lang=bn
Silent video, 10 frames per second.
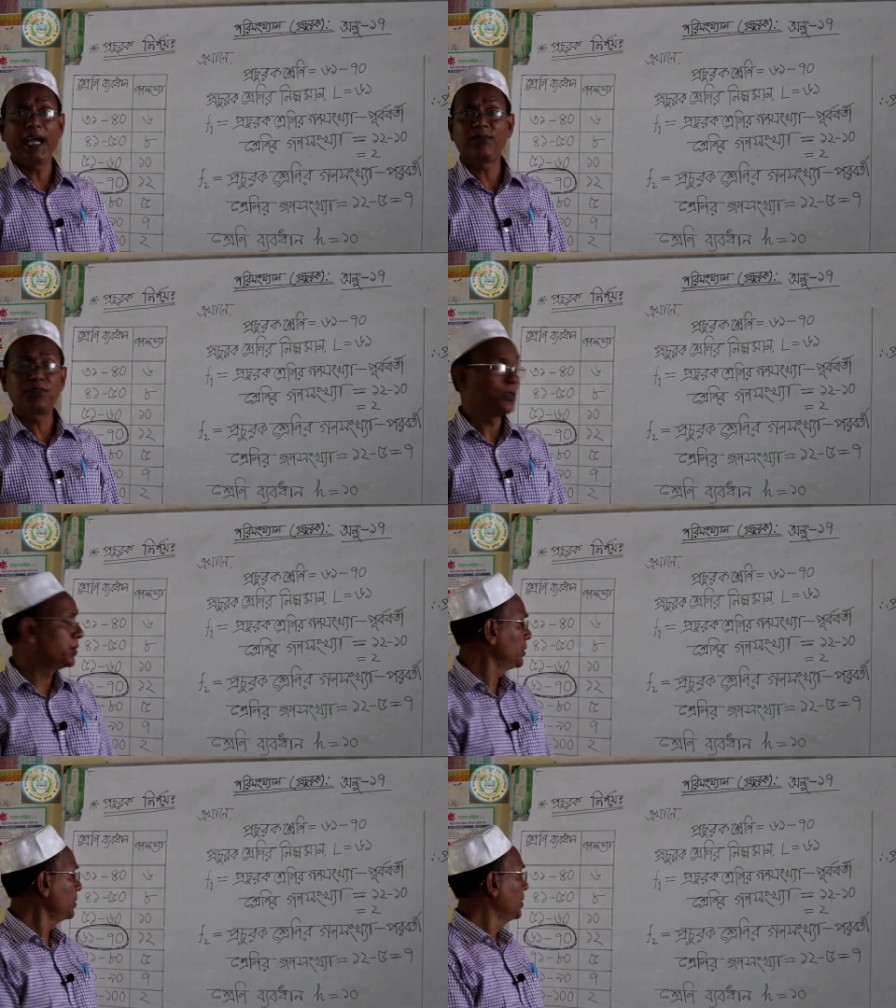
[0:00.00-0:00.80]
এফ টু
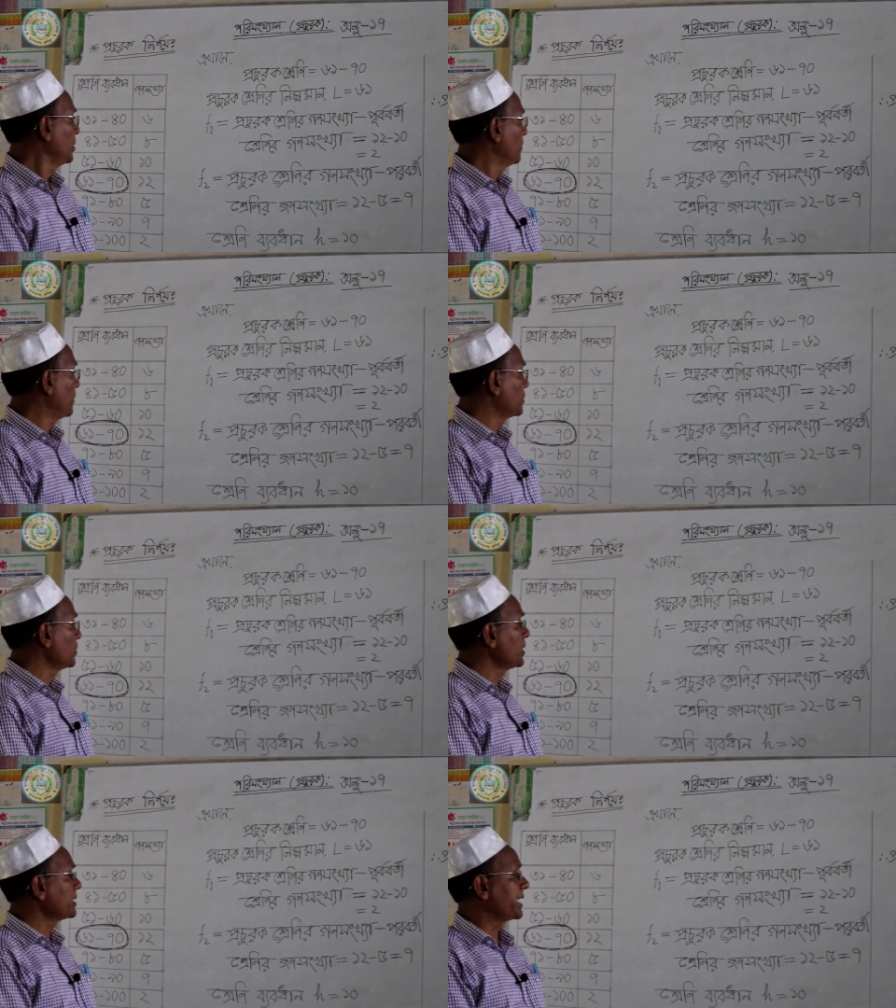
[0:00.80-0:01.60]

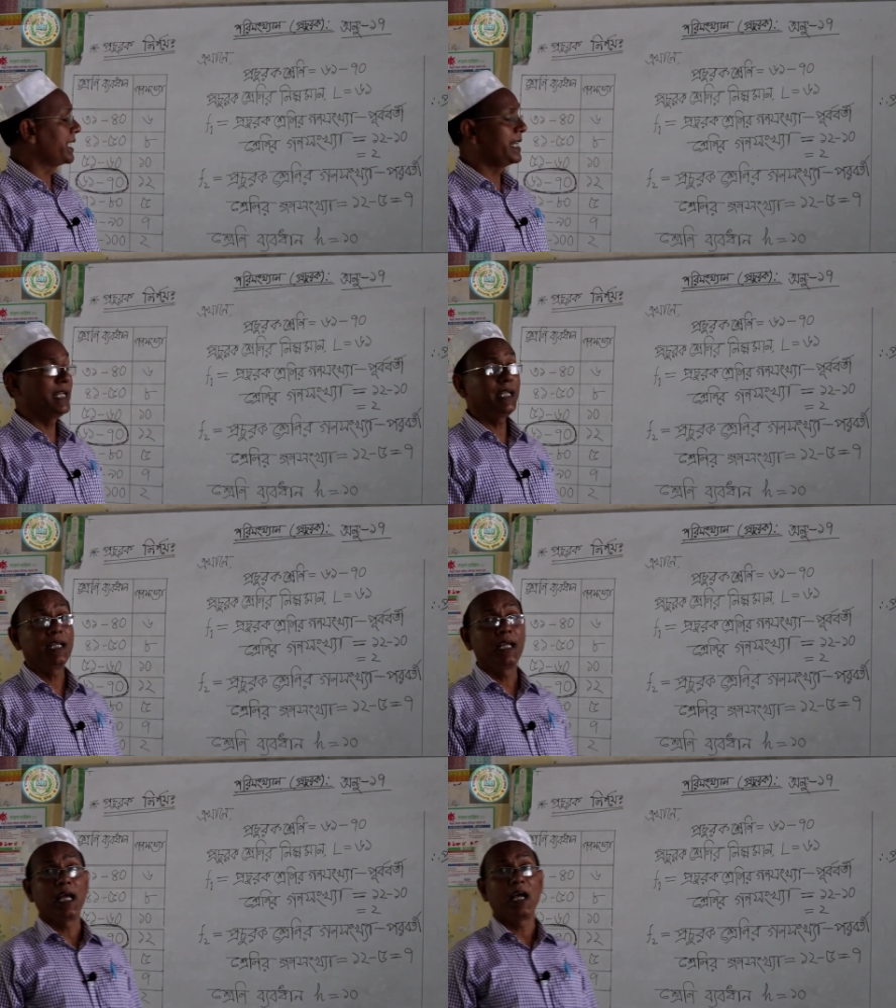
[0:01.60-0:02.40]
প্রচুরক শ্রেণী
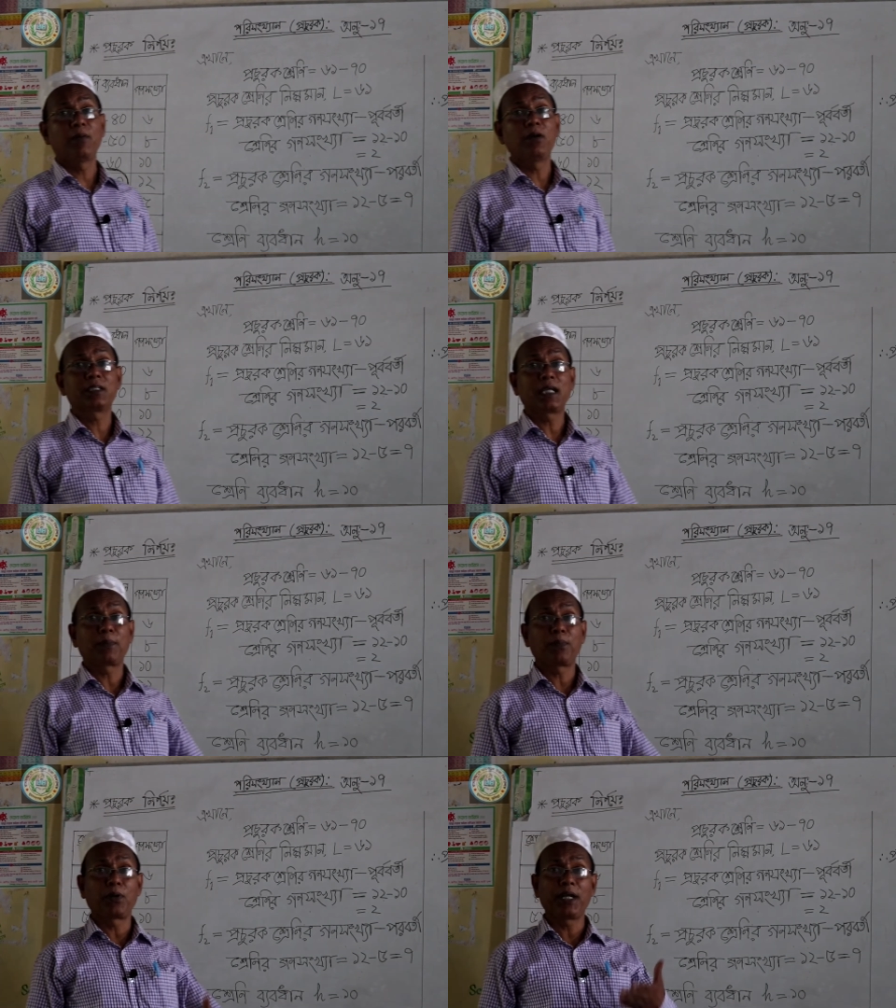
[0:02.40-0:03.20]
এবং
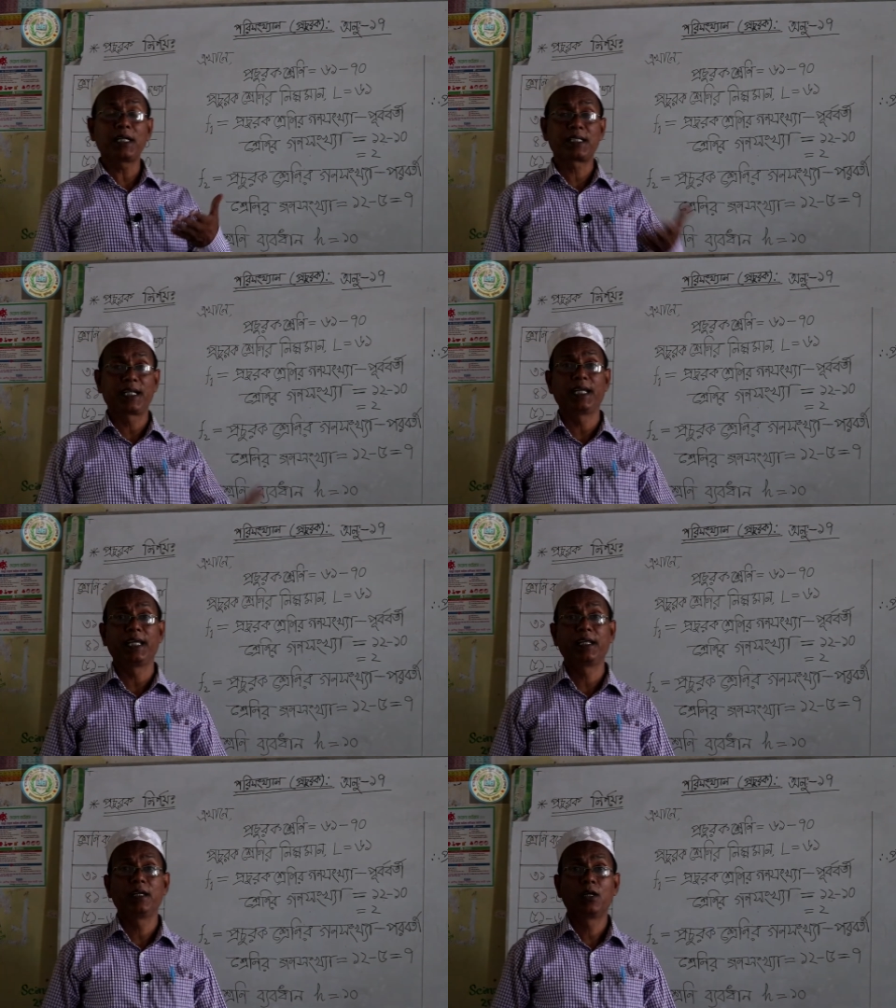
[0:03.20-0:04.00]
তার পরের
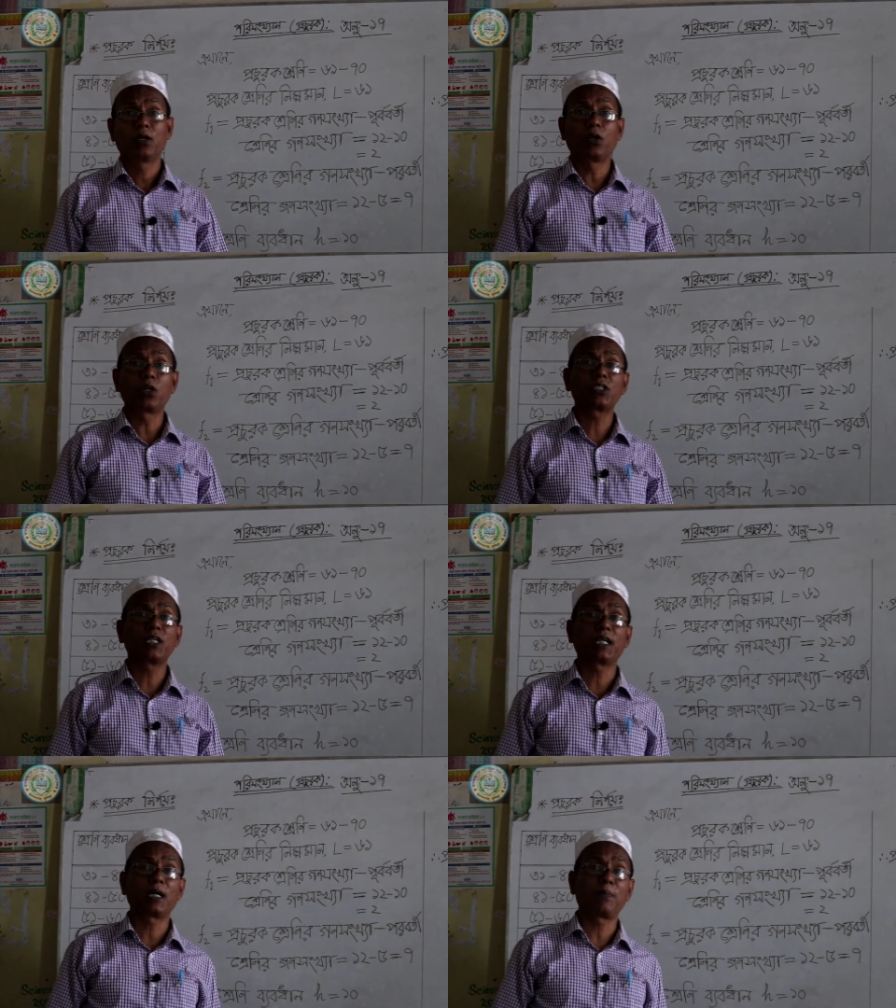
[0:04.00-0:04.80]
শ্রেণীর
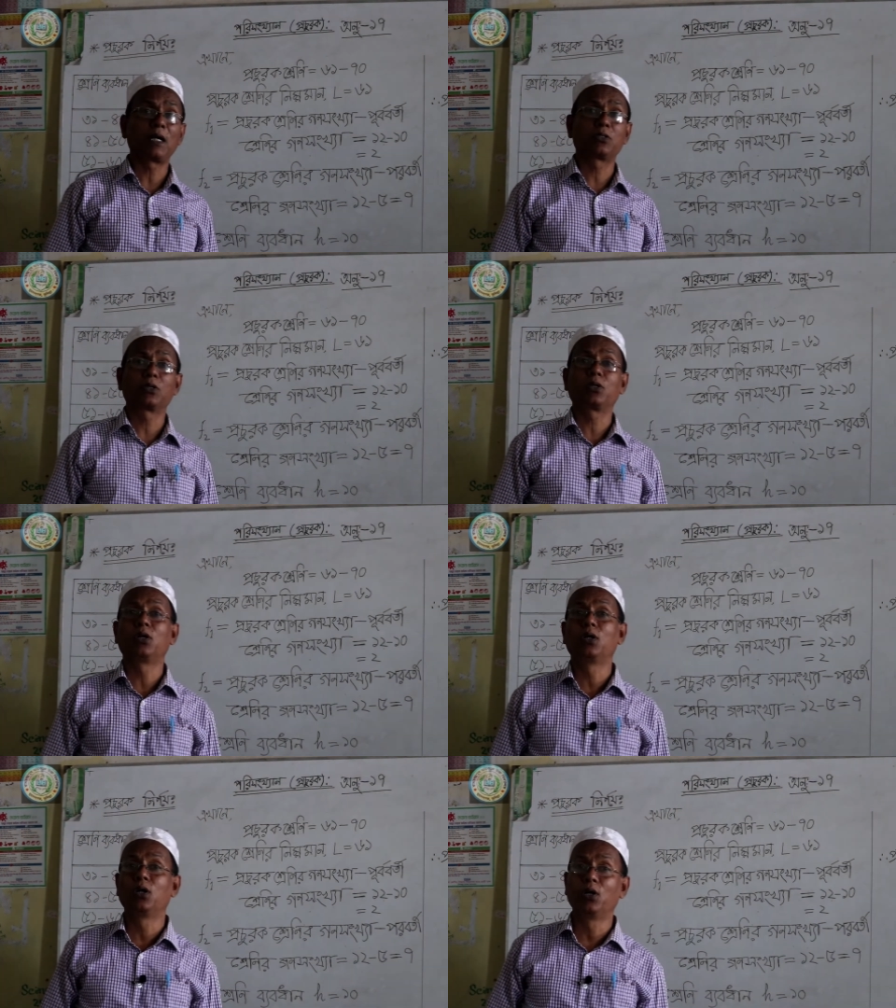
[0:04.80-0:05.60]
গণসংখ্যার পার্থক্য
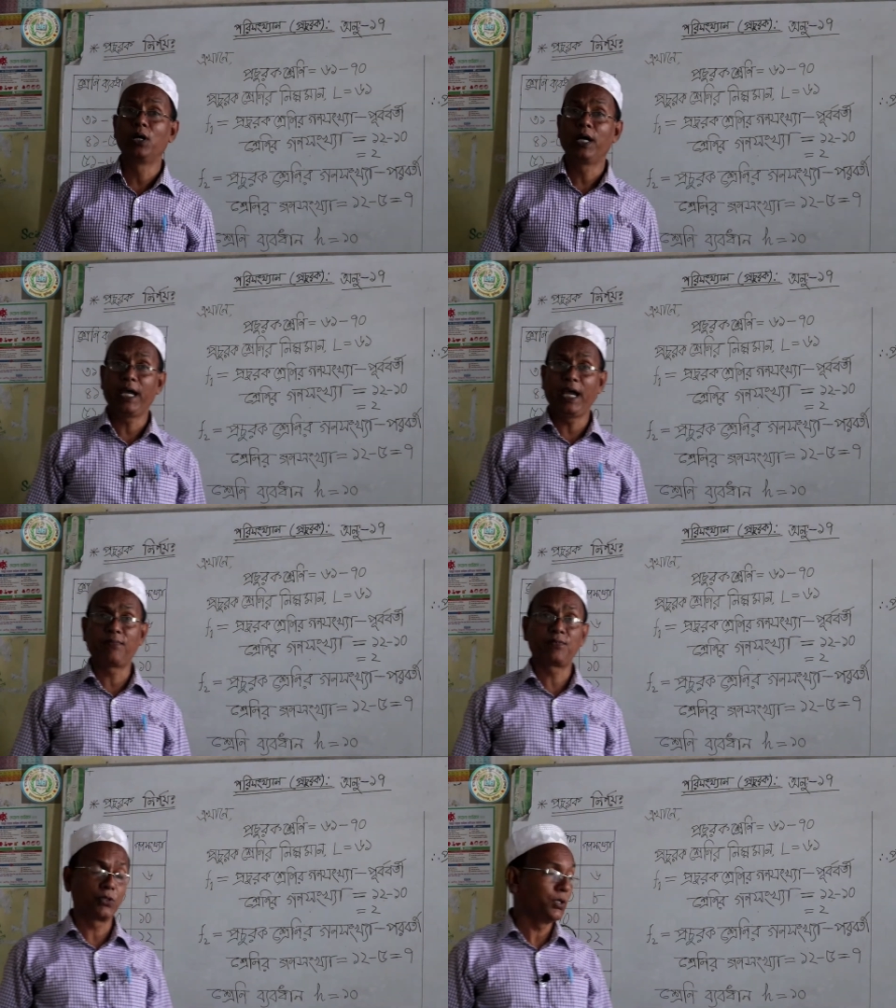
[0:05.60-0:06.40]
হলো
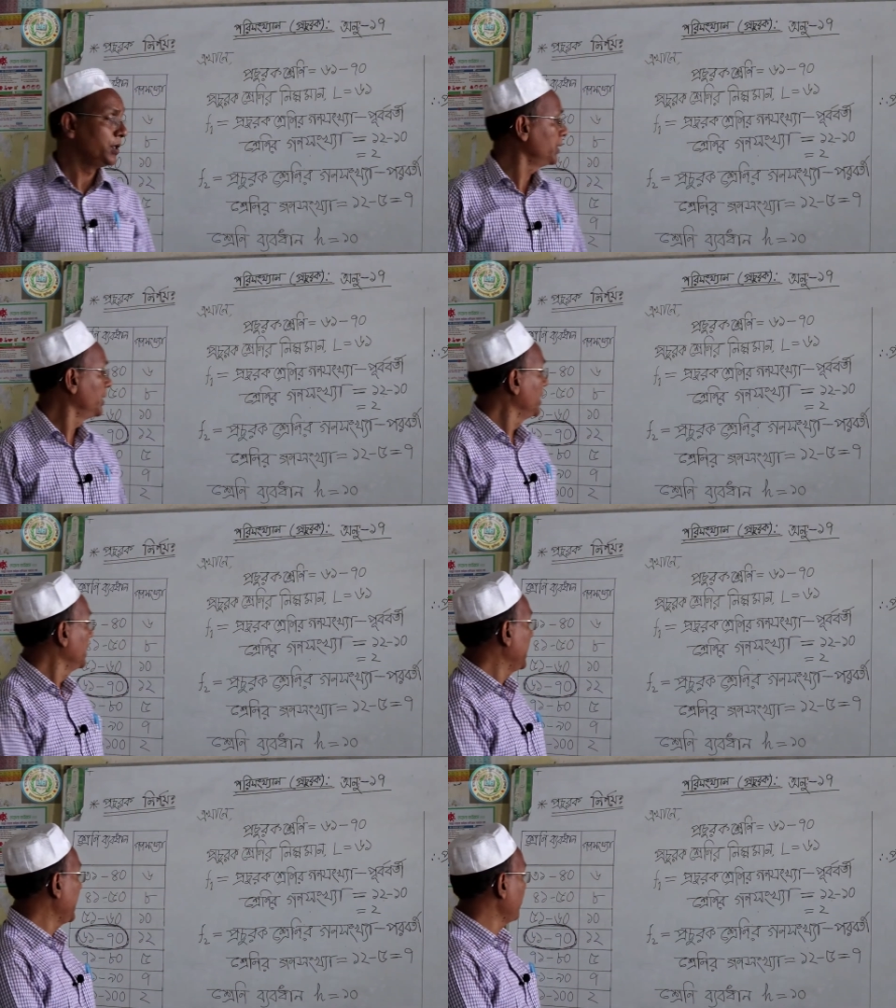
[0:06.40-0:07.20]
এফ টু
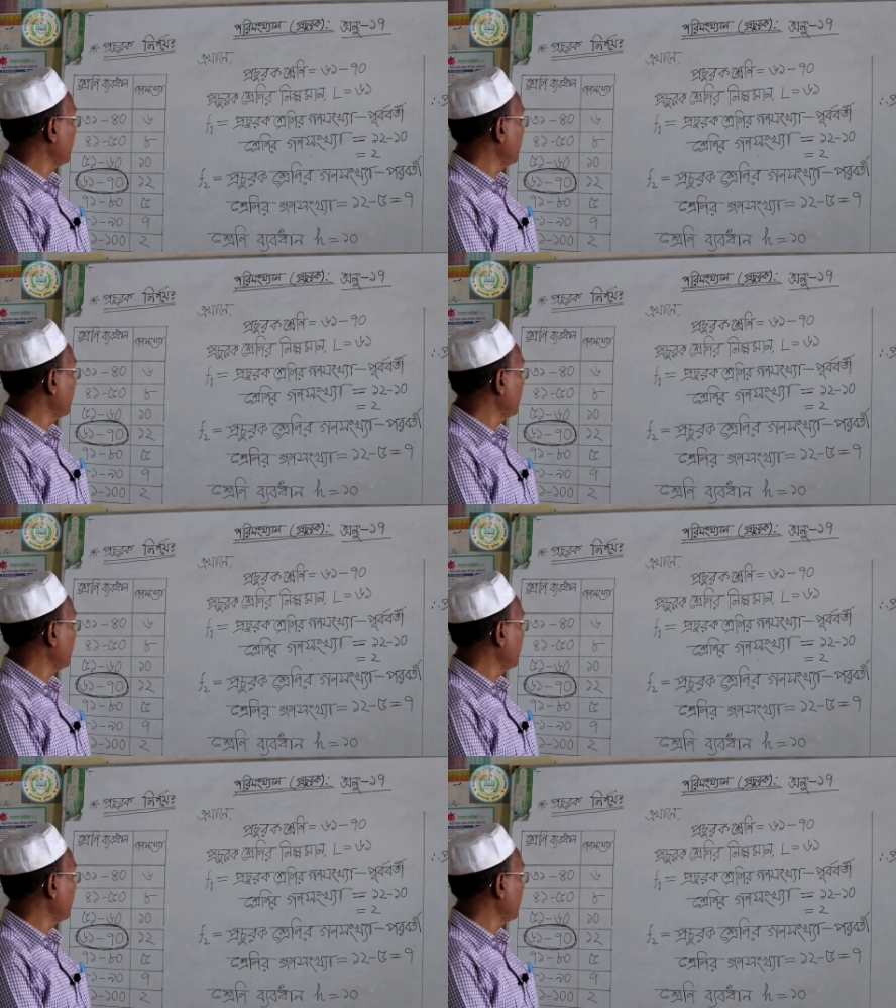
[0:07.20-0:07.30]
এফ